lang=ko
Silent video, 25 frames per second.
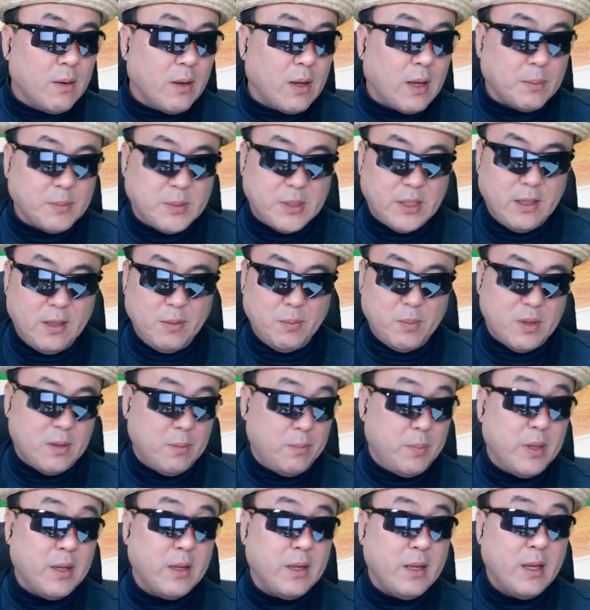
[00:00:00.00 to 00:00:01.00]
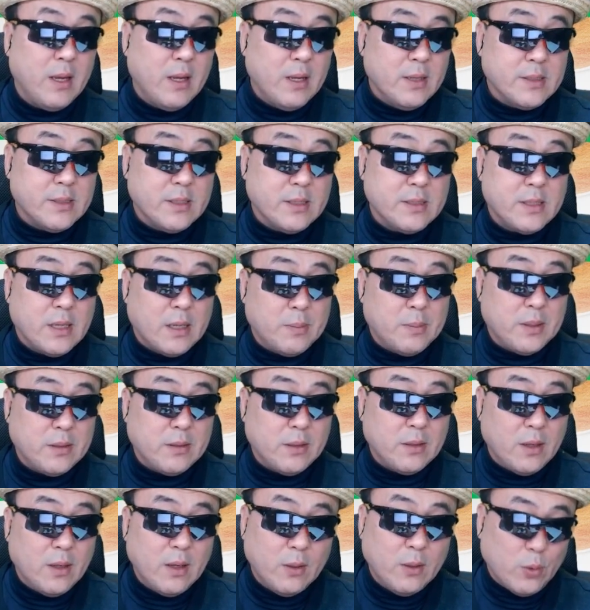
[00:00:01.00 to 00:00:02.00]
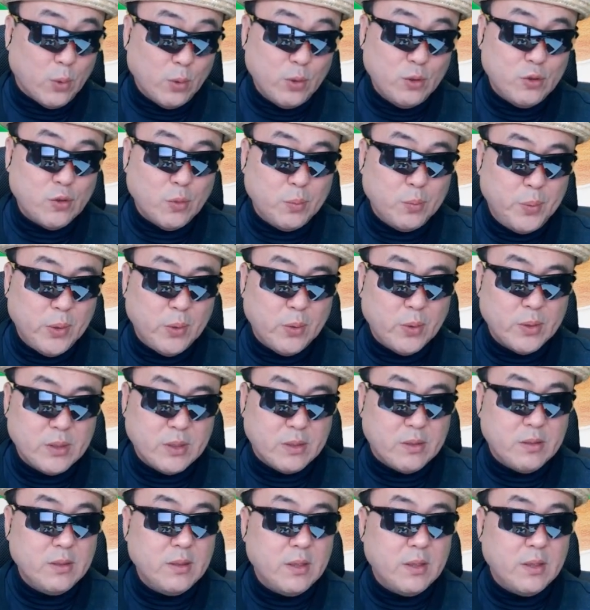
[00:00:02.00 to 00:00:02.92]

갑자기 급하게 제가 사업할 때 돈이 좀 필요해서 있어요.